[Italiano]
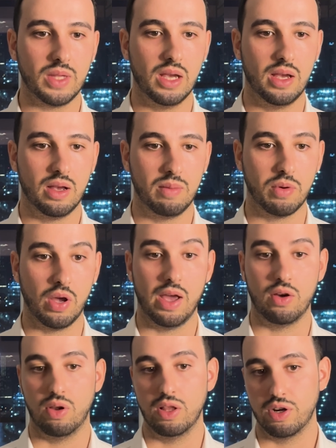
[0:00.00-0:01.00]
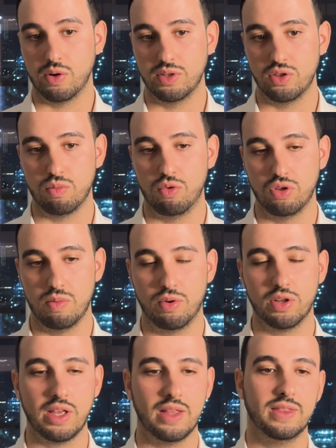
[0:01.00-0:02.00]
Eh, poi ecco l'altro requisito molto
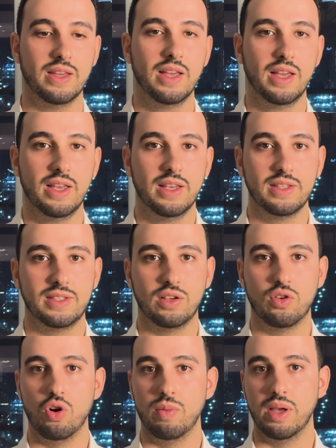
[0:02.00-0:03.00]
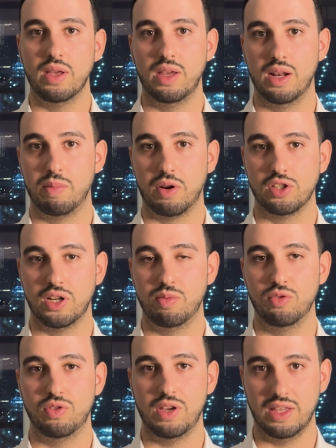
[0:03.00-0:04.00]
importante, siccome in approccio
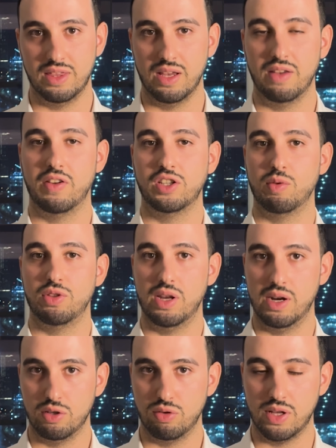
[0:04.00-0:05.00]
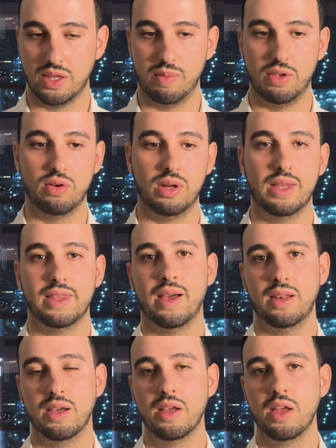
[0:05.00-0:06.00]
approccio.it facciamo ottenere risultati migliori in
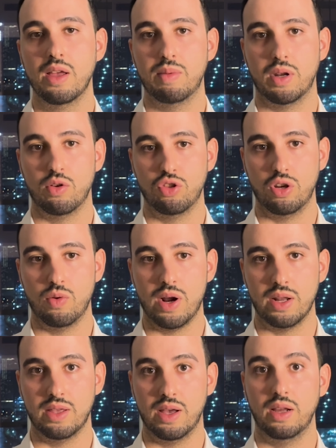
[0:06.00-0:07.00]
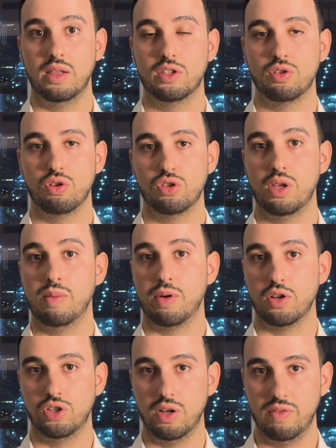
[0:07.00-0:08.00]
Italia per quanto riguarda il discorso di
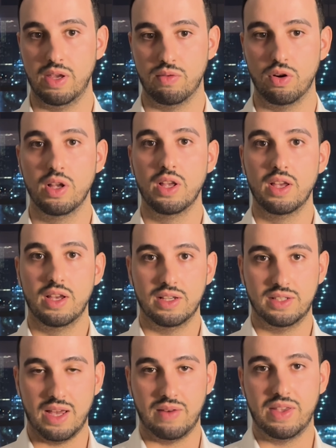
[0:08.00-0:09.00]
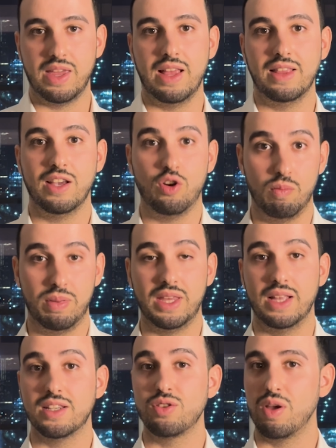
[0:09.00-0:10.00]
approcci al vivo, serve chiaramente
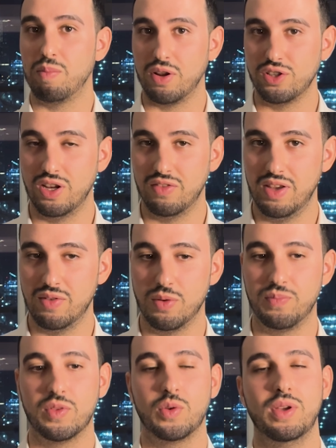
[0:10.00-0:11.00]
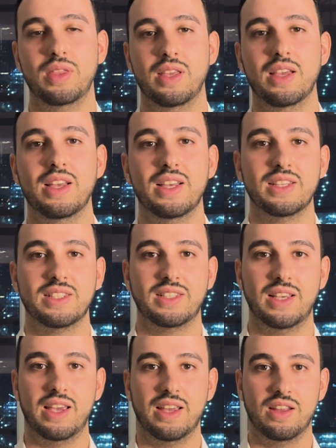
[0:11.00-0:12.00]
competenza sugli approcci al vivo, quindi
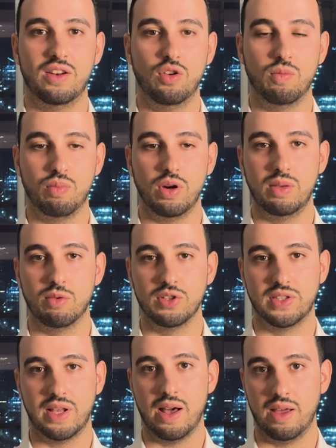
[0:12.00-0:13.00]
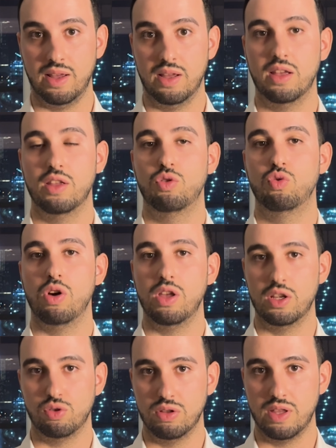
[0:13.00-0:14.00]
se non puoi dimostrare tuoi
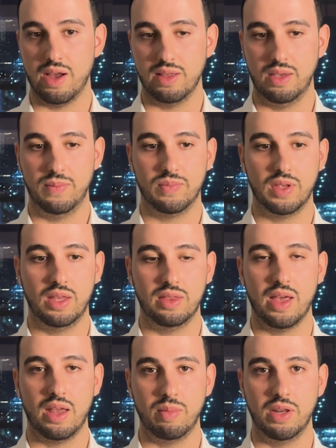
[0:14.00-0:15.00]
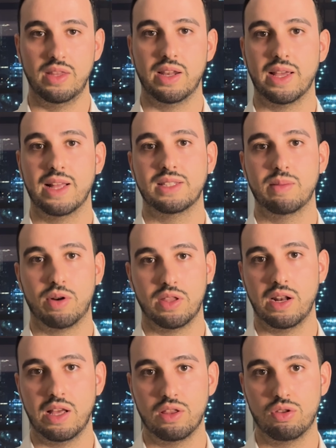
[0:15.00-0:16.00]
risultati in termini di ragazze
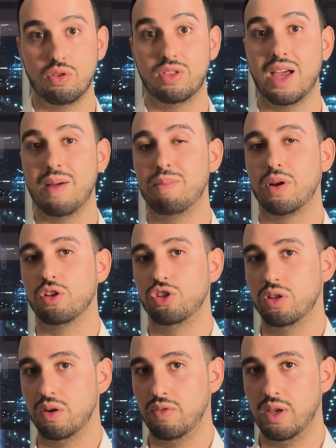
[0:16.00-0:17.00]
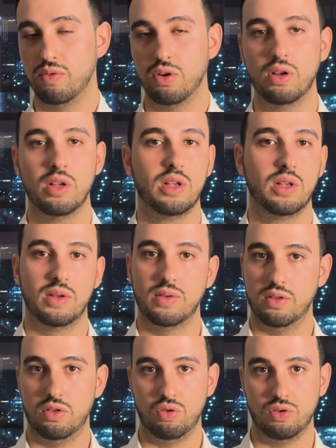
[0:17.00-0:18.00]
portate a letto da approcci dal vivo
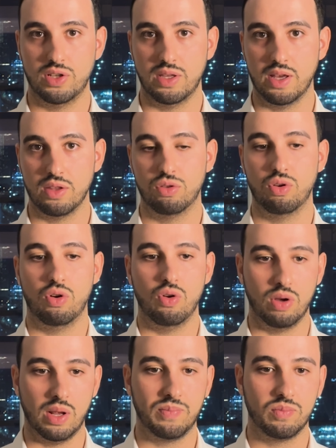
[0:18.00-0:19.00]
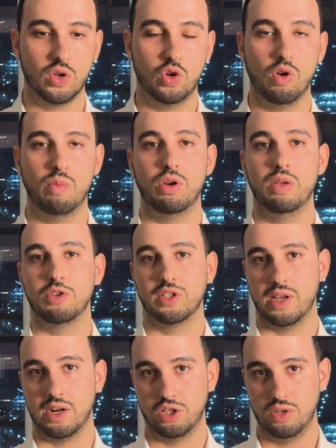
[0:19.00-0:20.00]
non sei adatto. Ora, come puoi
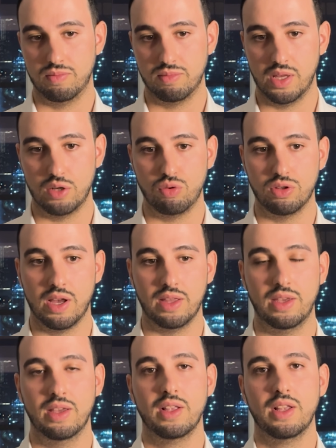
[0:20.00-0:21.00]
dimostrarci dei risultati?